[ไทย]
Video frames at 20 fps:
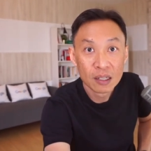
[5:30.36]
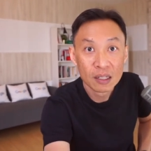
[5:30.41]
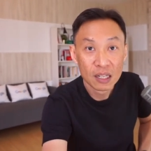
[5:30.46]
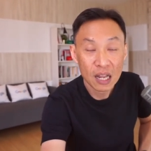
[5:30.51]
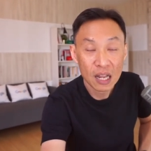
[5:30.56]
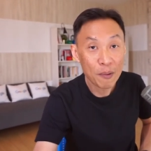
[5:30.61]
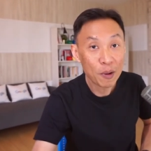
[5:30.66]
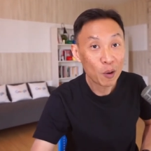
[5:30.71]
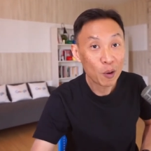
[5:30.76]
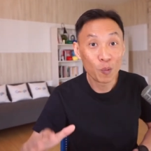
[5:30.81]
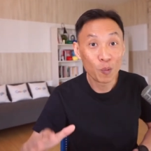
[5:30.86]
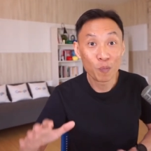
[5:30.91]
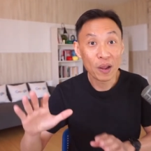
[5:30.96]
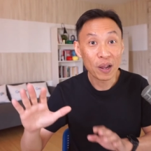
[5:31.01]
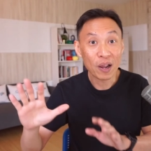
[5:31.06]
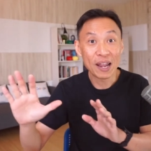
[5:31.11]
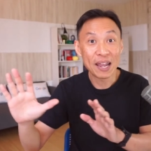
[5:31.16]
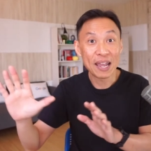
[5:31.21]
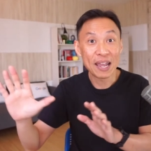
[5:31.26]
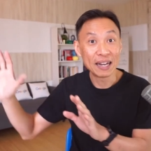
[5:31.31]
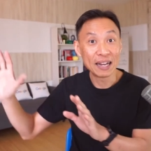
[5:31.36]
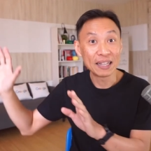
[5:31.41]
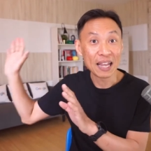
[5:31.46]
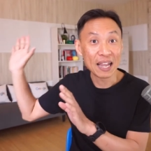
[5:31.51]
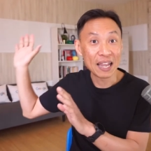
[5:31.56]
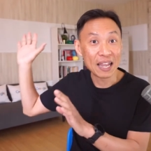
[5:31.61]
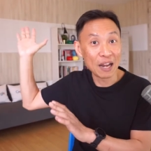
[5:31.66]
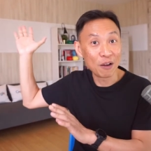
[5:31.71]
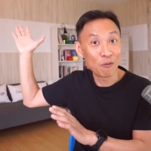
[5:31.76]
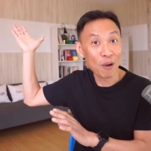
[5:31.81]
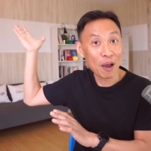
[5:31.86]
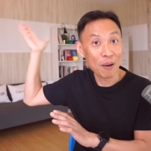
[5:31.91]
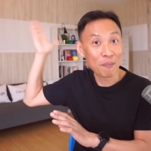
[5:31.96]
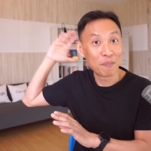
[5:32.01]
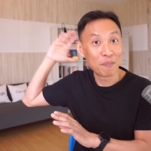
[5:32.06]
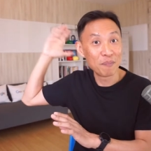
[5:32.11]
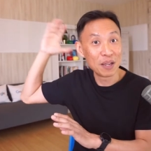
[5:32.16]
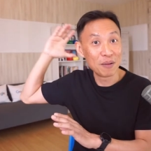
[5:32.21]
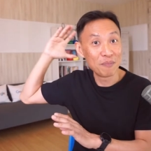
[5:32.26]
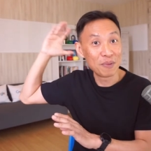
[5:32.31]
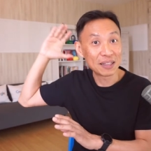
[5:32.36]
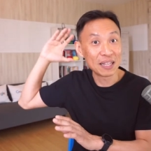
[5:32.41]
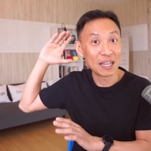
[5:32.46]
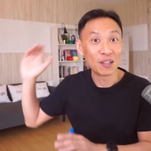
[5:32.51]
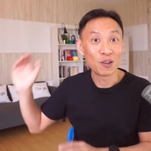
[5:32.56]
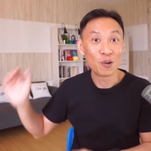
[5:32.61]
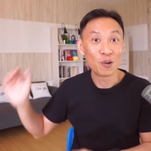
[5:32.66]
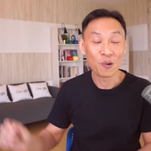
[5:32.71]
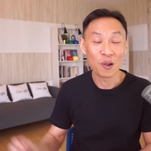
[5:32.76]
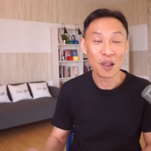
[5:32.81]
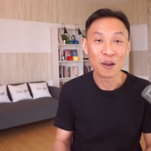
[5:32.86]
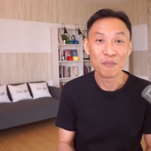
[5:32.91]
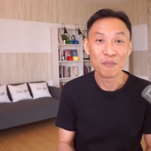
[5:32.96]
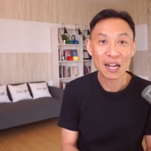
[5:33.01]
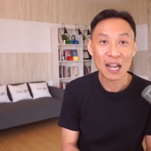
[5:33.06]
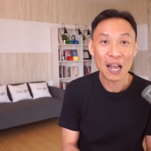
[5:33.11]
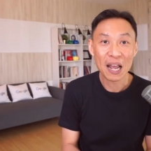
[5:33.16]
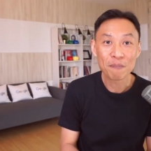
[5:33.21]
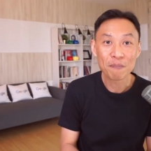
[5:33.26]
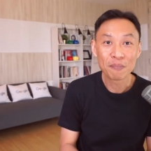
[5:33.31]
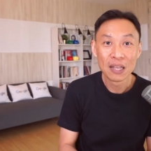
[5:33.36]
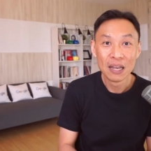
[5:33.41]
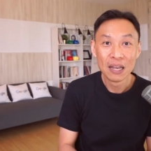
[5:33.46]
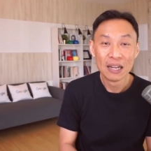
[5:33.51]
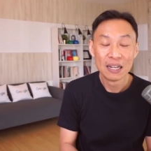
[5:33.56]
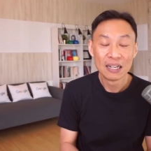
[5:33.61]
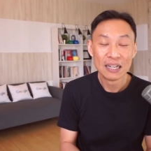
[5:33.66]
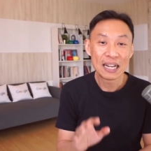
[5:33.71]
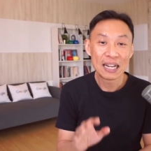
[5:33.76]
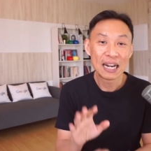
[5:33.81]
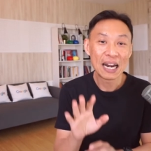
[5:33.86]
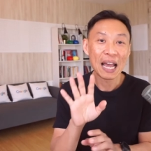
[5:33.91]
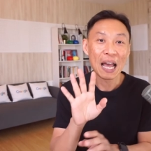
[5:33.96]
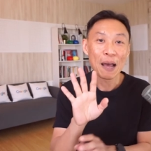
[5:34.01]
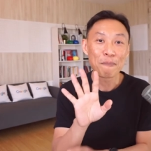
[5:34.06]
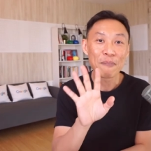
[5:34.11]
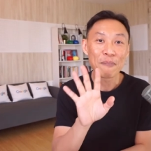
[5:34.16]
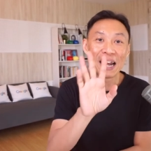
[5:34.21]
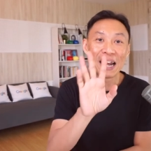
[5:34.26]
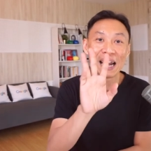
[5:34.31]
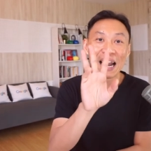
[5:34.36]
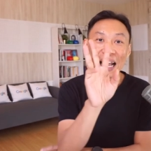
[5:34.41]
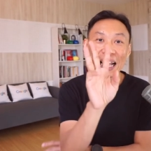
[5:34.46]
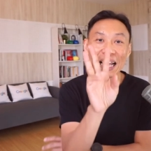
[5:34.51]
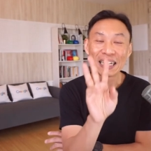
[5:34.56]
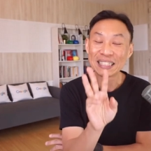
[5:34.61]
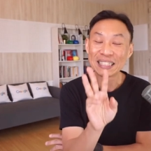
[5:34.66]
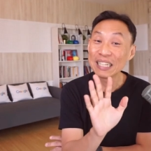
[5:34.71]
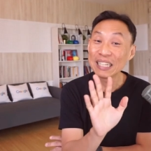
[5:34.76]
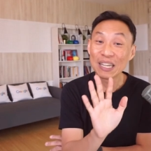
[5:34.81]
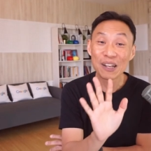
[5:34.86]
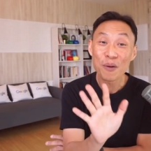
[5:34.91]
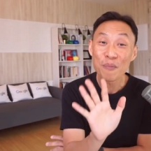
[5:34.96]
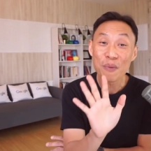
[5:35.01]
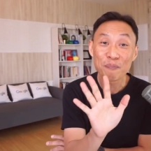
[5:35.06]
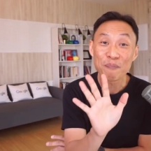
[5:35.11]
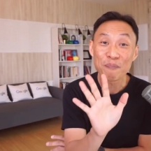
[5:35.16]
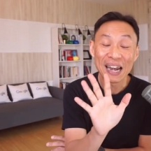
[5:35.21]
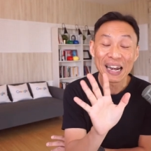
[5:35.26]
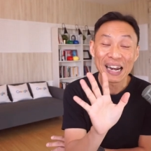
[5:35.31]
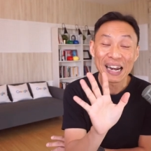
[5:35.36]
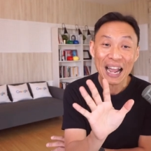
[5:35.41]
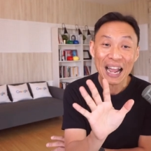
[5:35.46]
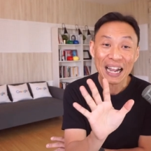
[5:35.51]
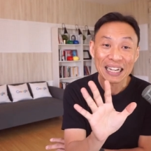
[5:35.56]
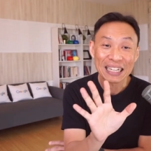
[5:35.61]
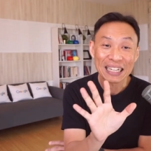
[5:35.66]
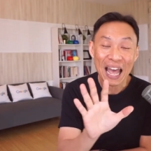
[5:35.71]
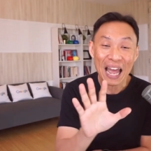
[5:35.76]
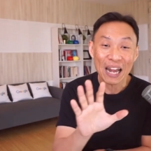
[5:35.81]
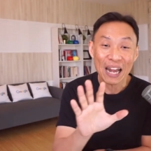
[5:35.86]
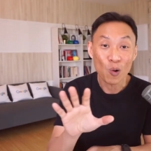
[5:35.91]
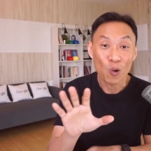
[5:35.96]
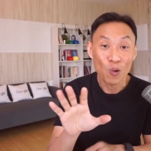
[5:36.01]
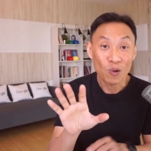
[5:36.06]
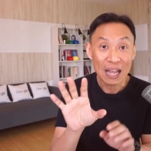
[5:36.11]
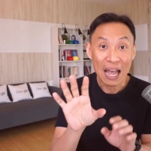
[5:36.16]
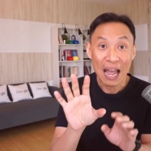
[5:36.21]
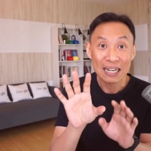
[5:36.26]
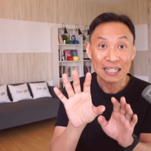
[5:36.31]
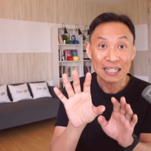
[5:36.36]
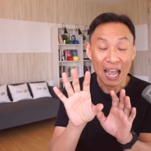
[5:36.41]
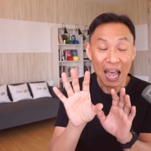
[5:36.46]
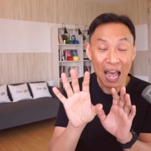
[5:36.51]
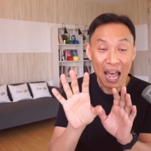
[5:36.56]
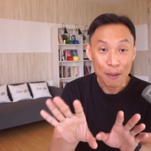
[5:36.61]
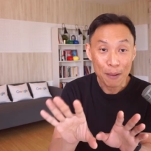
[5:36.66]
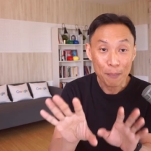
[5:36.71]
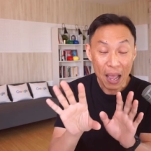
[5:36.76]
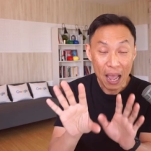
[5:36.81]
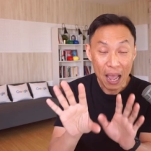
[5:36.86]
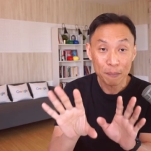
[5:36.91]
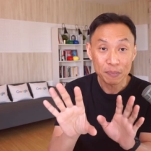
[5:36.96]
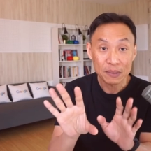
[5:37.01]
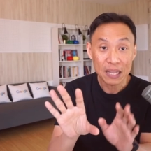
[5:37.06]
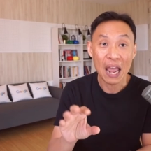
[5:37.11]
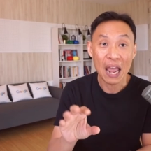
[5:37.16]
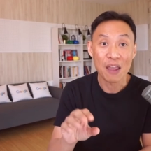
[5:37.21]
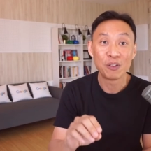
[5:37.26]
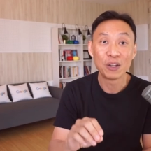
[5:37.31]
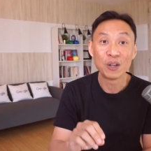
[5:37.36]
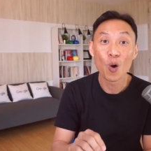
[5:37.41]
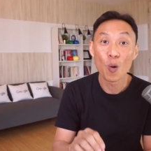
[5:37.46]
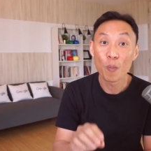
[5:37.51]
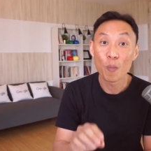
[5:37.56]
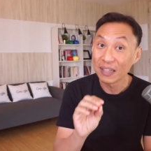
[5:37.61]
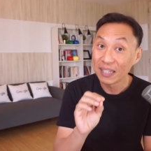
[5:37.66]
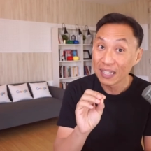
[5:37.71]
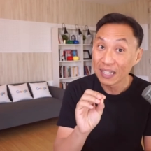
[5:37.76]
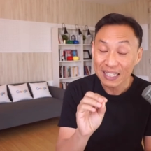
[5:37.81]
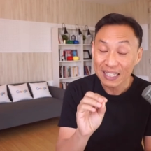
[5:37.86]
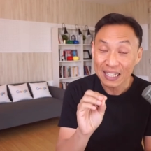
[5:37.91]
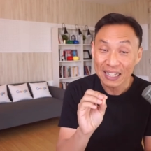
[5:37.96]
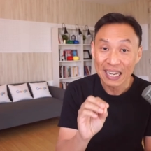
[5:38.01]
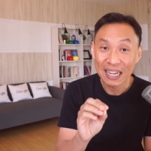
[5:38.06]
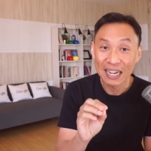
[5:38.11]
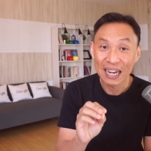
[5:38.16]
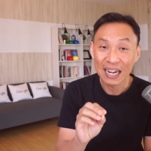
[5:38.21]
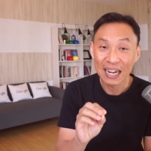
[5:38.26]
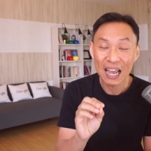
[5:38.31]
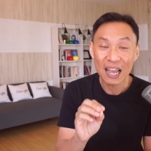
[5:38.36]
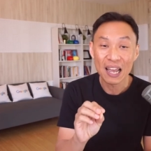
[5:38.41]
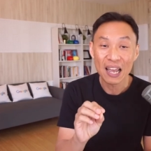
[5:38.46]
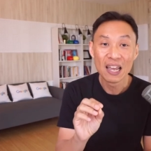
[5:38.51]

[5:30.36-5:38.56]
ทำให้คุณไม่เคยเห็นแต่เห็นว่ามันมีมิติอยู่เห็นไหมครับนี่แหละครับเป็นหลักจริงๆแล้วมันเป็นหลักการของการถ่ายภาพถ่ายวิดีโอเป็นทฤษฎีเลยนะฮะ